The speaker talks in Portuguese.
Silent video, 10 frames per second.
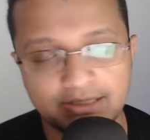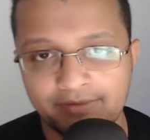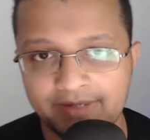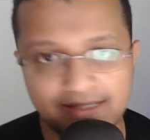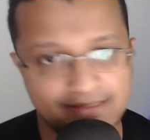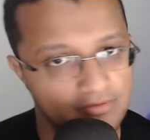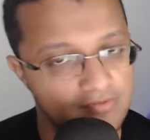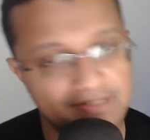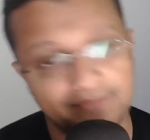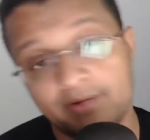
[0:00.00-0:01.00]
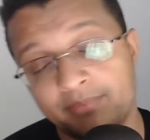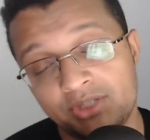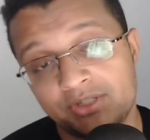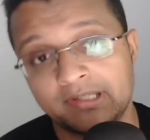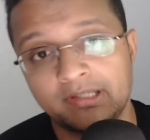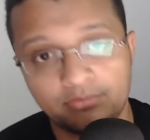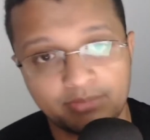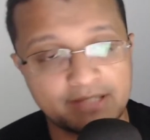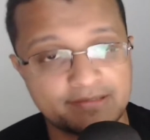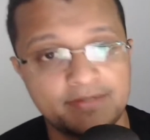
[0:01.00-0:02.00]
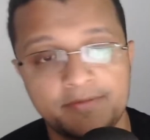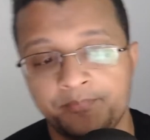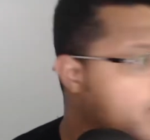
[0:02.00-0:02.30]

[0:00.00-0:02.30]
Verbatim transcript: não é exclusivamente aqui do Brasil.